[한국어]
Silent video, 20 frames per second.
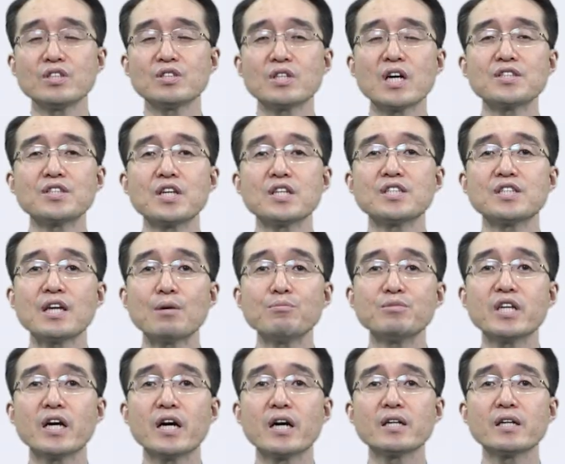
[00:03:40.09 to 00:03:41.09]
창세기
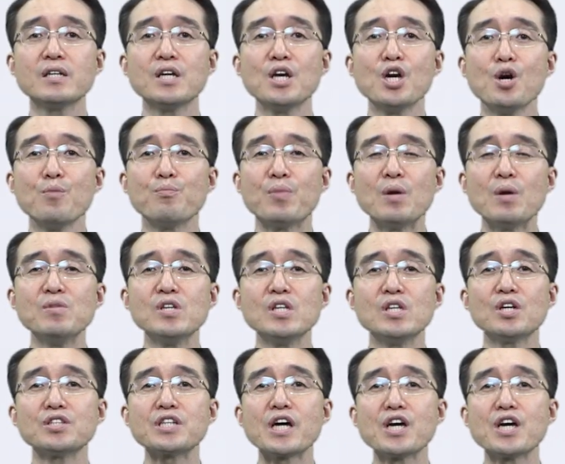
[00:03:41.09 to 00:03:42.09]
3장 뱀이
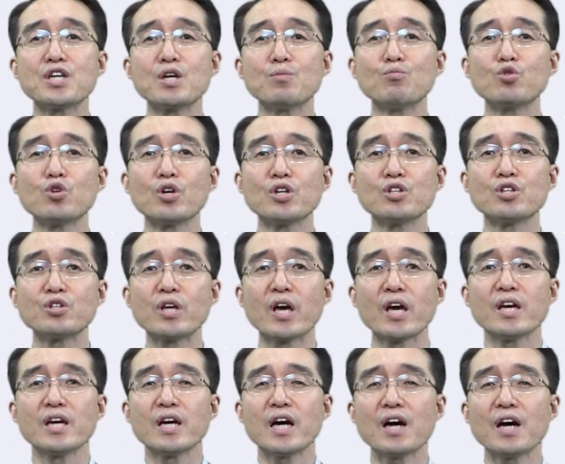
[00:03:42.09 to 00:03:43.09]
여자에게 물어 이르되
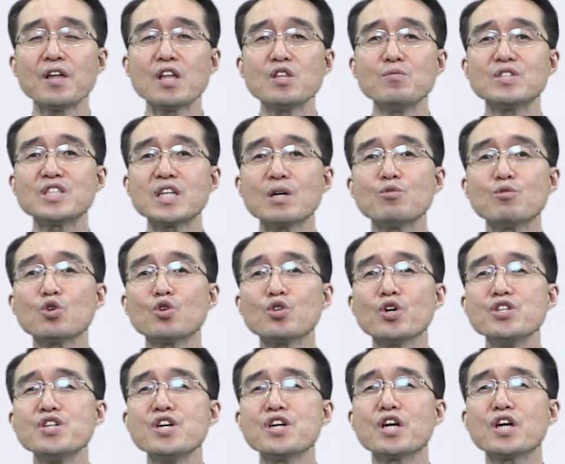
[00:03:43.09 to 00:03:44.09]
하나님이 참으로
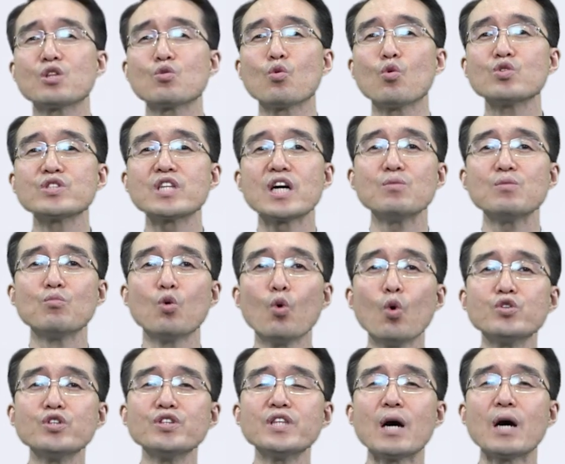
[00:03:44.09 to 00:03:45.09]
너희에게 동산
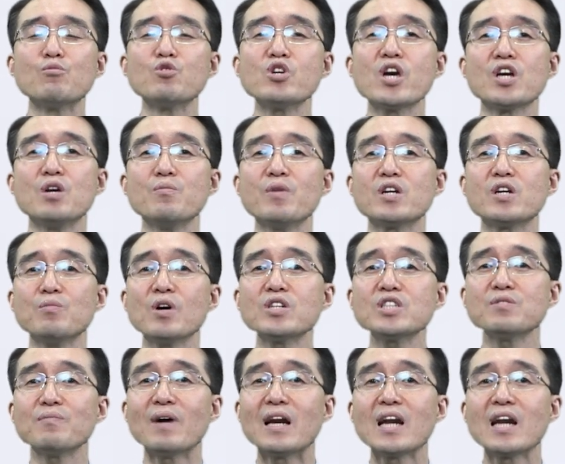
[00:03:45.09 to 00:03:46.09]
모든 나무의 열매를
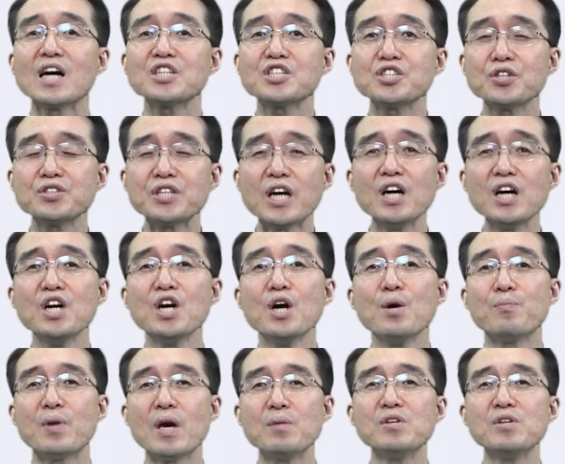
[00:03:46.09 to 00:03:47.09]
먹지 말라 하시더냐
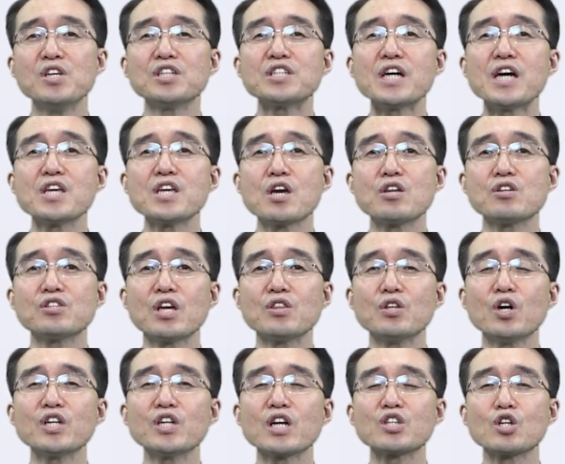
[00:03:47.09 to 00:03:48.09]
뱀이 여자에게 이르되
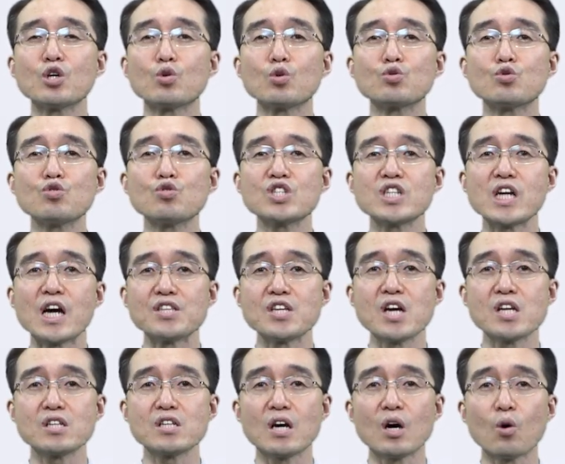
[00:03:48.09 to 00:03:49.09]
너희가 결코 죽지
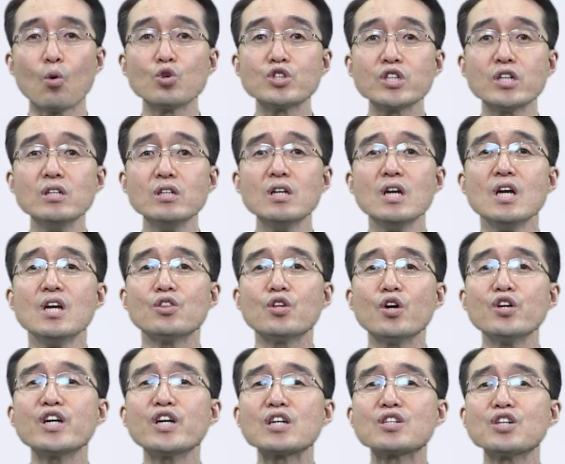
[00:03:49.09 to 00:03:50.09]
아니하리라. 5절
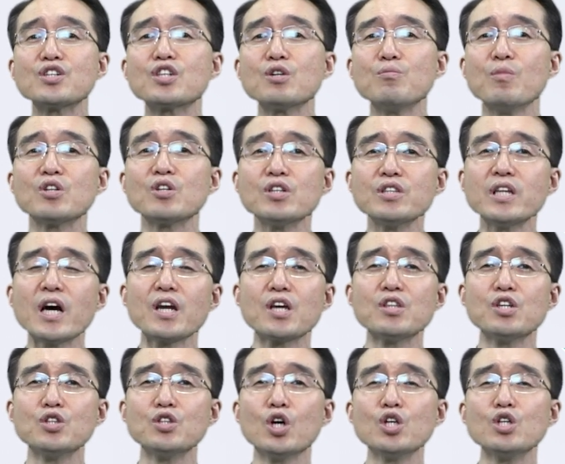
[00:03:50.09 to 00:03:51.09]
너희가 그것을 먹는
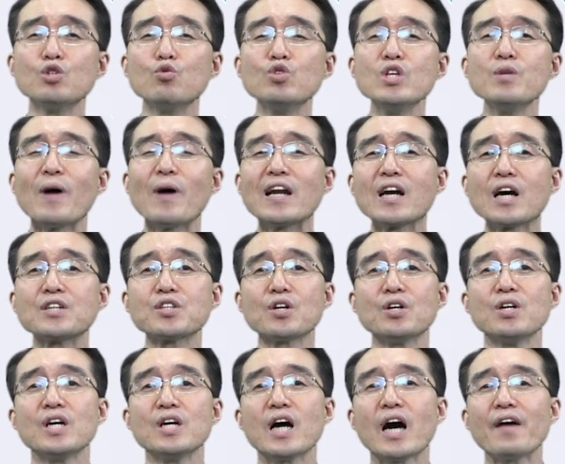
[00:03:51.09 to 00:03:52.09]
날에는 너희 눈이 밝아져
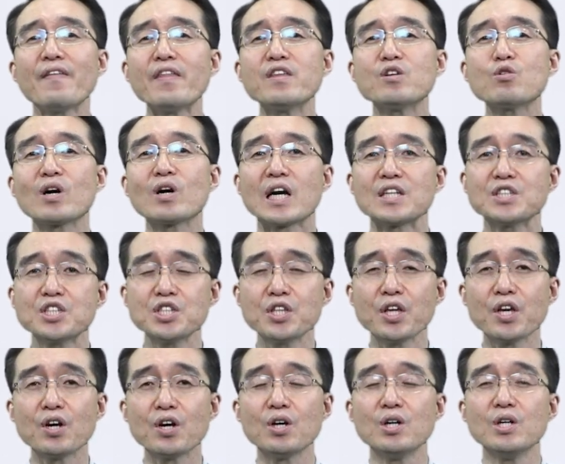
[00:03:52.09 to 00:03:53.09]
하나님과 같이
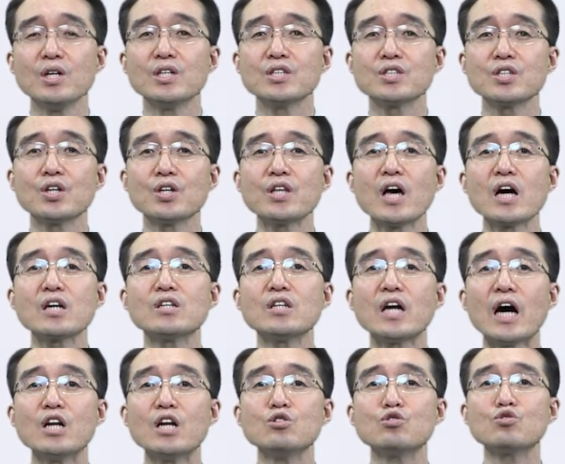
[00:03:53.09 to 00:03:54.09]
되어 선악을
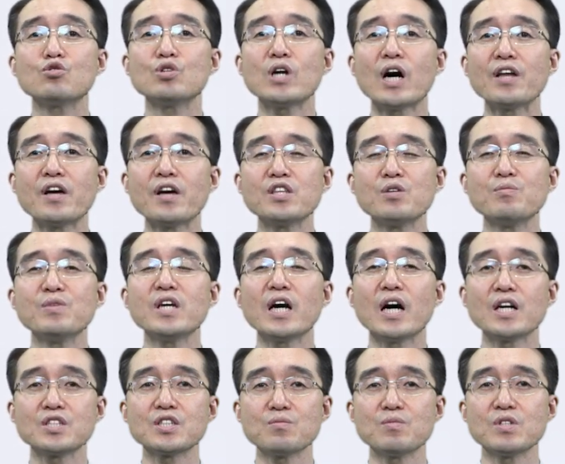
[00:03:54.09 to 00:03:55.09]
알 줄 하나님이
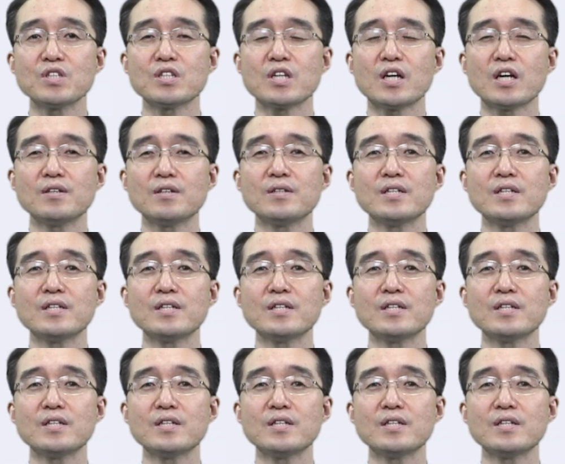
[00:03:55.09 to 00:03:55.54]
아십니다.